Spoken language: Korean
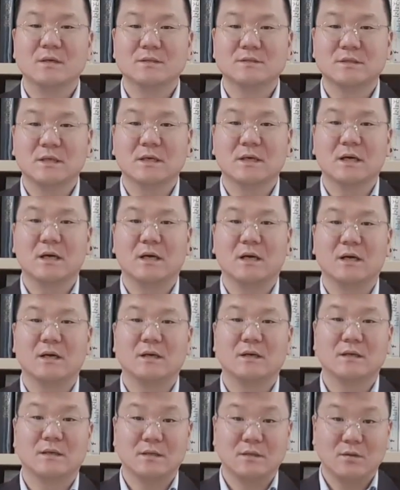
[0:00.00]
제가
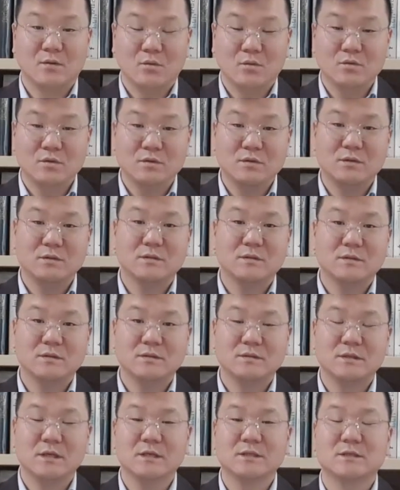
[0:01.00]
오늘
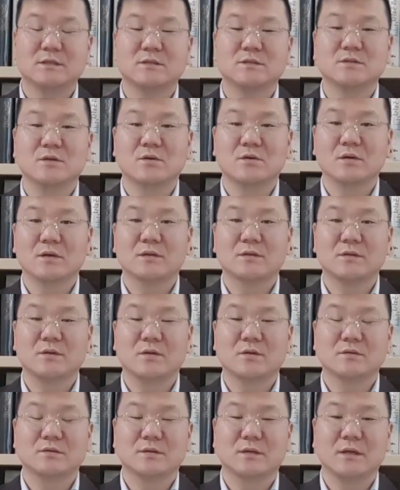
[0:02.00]
예시를 여러 개
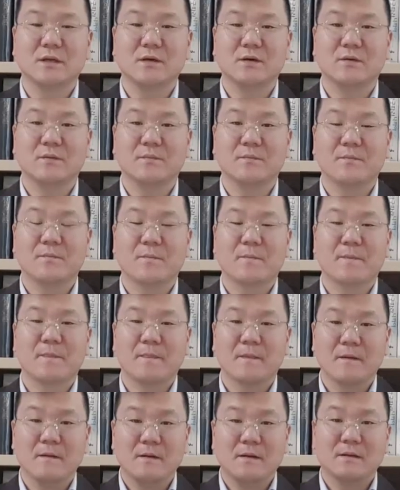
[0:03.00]
드렸는데요.
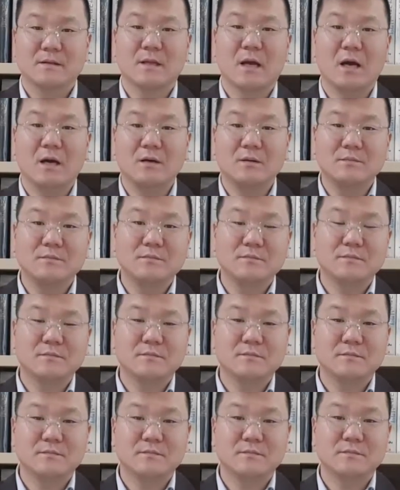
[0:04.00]
다음
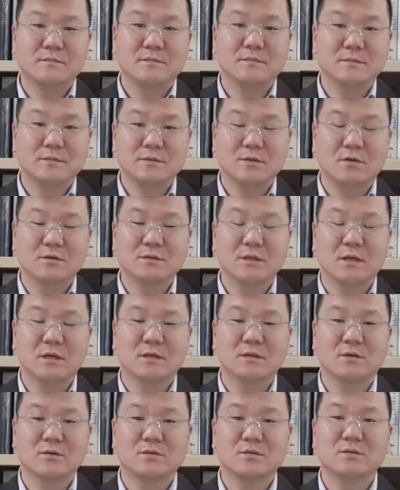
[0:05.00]

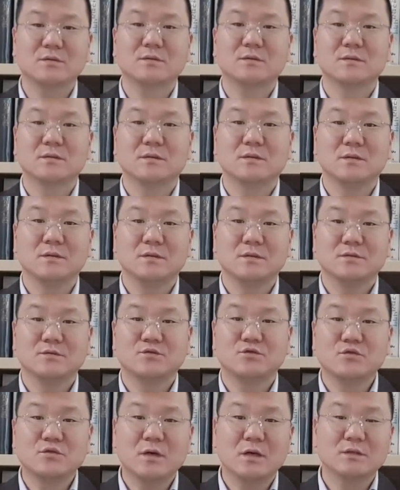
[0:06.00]
영상에서는
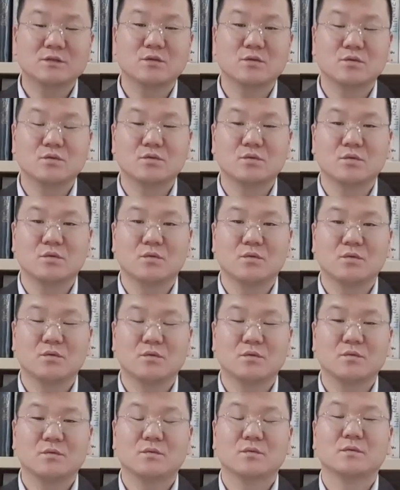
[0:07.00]
추가적으로
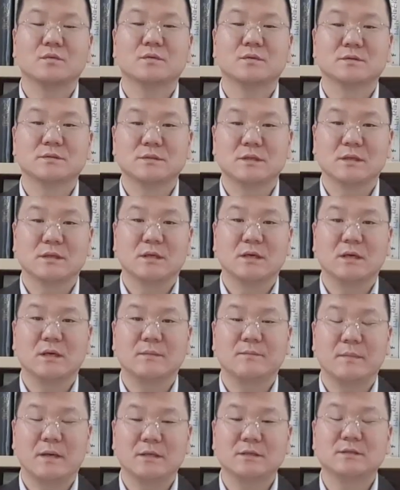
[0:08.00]
제가
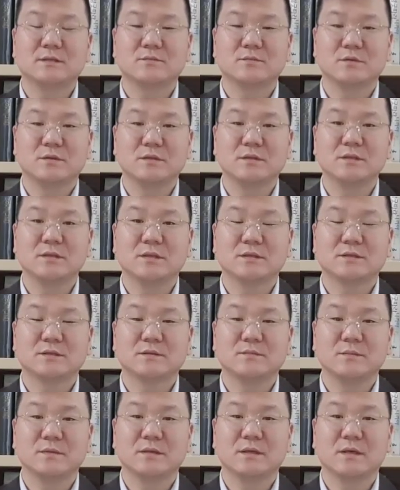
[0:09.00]
말씀을
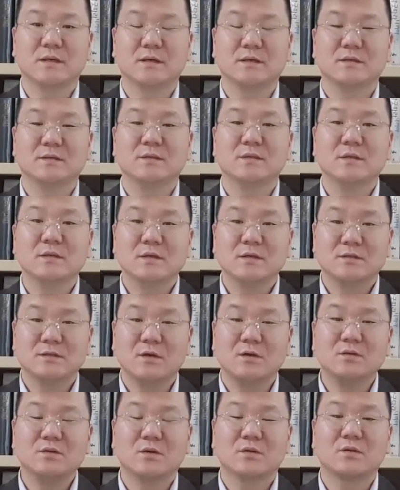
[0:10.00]
드리겠습니다.
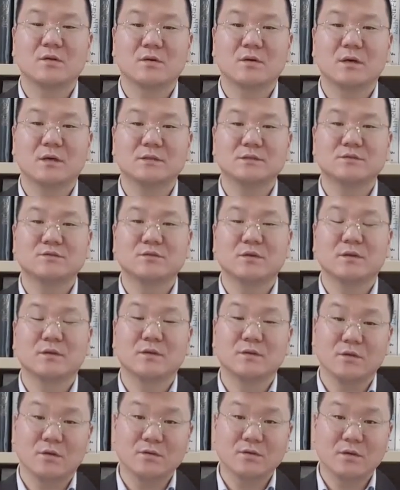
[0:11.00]
16가지
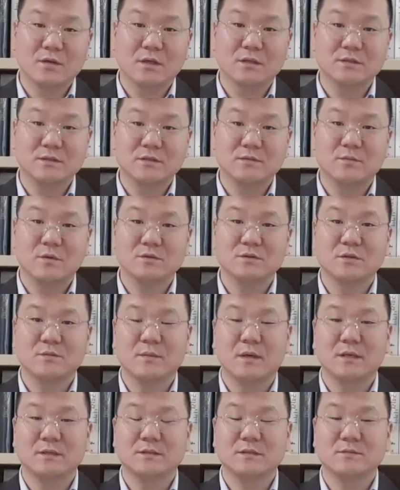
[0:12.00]
중에서 6가지를 먼저
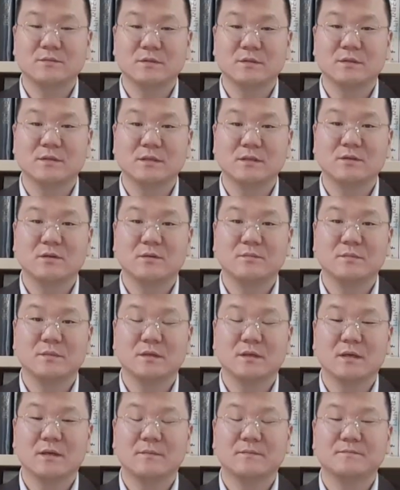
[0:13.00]
말씀을 드린
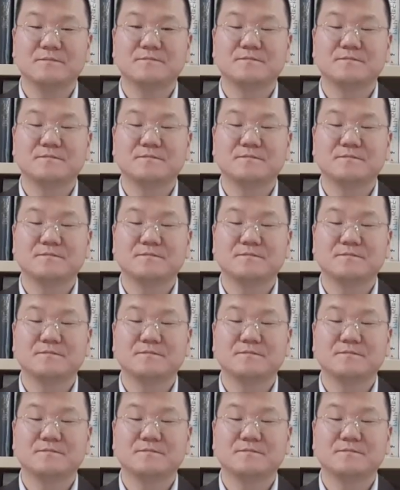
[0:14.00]
겁니다.